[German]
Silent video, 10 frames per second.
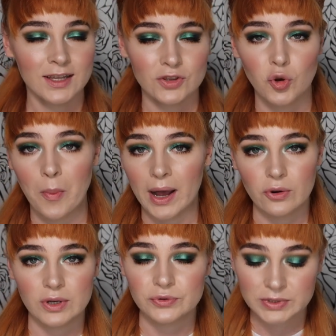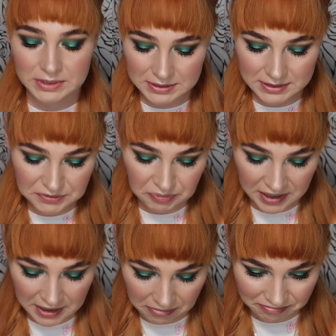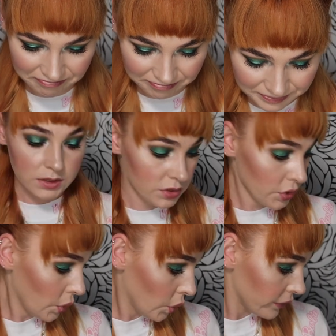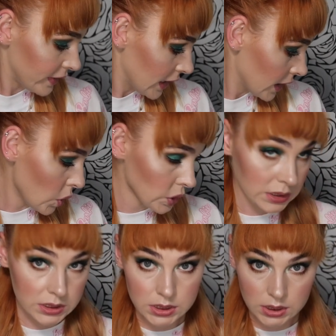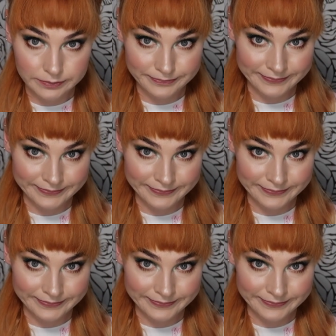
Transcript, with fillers: Normale natürlich nicht, das ist mir klar. So, wir legen los.